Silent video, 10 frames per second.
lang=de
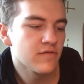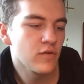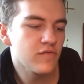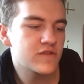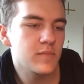
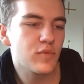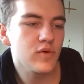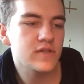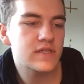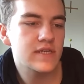15
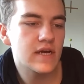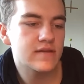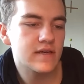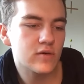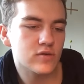
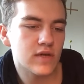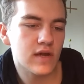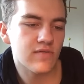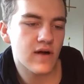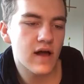Bundesliga-Trikots
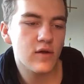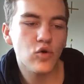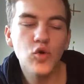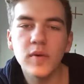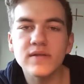deiner Wahl,
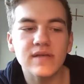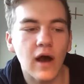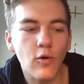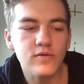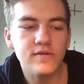über
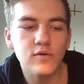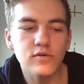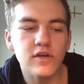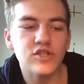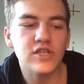1000
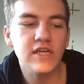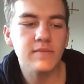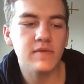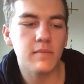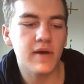
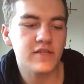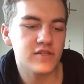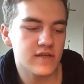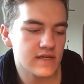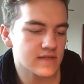unterschriebene
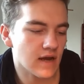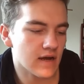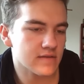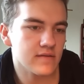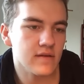
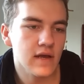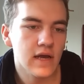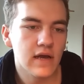Matchdays-Karten.